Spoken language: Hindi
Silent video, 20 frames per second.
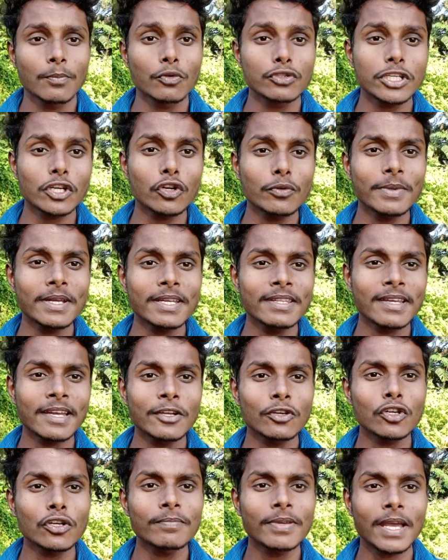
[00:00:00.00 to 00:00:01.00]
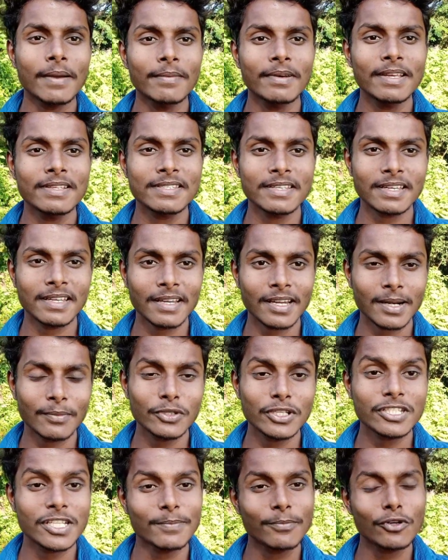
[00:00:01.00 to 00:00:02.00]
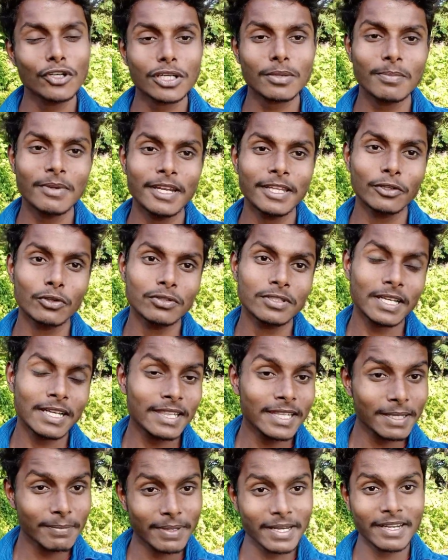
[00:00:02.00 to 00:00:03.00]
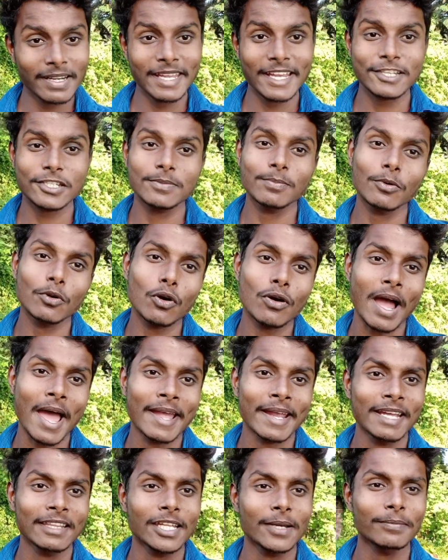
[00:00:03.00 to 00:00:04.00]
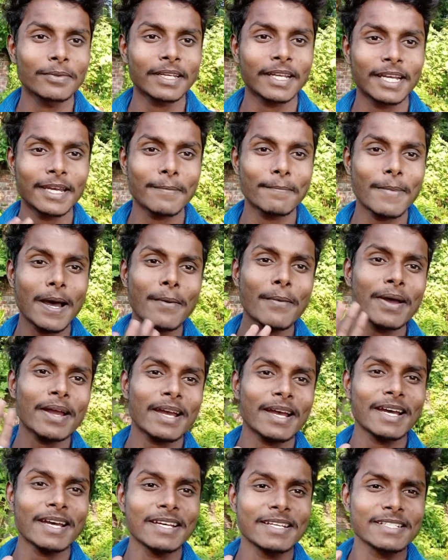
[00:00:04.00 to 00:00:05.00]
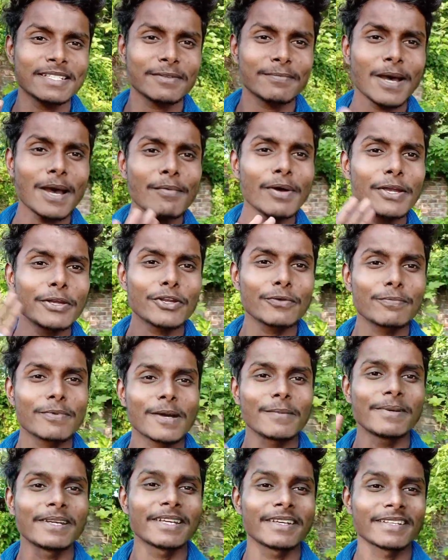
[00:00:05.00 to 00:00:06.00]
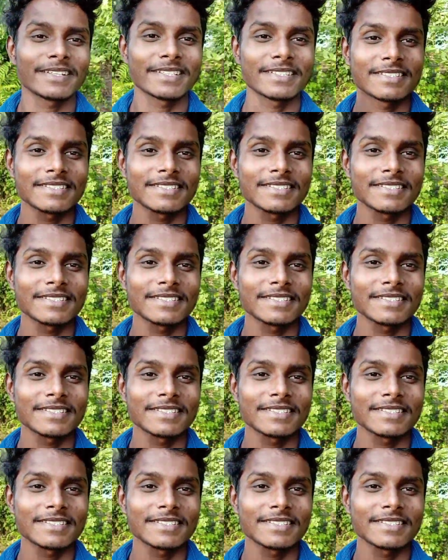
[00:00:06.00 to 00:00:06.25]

मुझे उम्मीद है यूट्यूब फैमिली से कि अगर मुझे सपोर्ट मिली तो जल्द ही मेरी नेक्स्ट ब्लॉग आएगी तब तक के लिए बाय बाय गाइज बाय बाय यूट्यूब फैमिली